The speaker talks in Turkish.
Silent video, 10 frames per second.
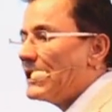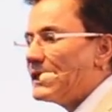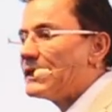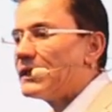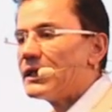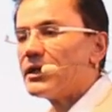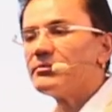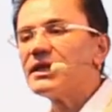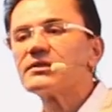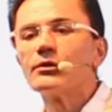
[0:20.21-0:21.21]
iyi
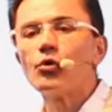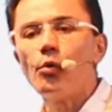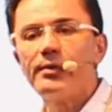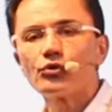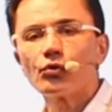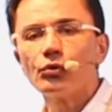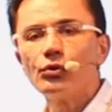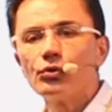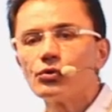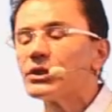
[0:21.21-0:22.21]
dinleyelim. Nasıl obez
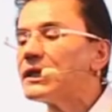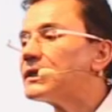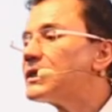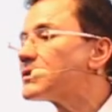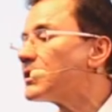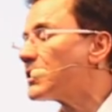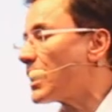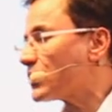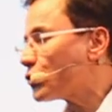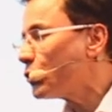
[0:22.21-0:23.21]
oluyoruz? Nasıl
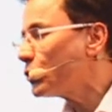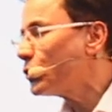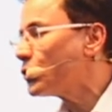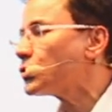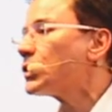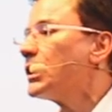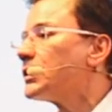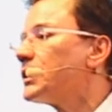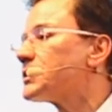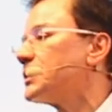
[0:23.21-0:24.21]
hasta oluyoruz?
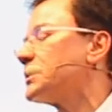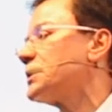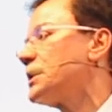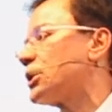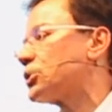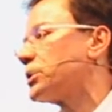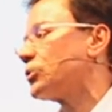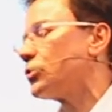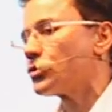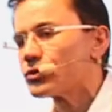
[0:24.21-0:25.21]
Nasıl hızlı
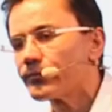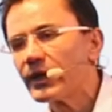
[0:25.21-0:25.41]
yaşlanıyoruz?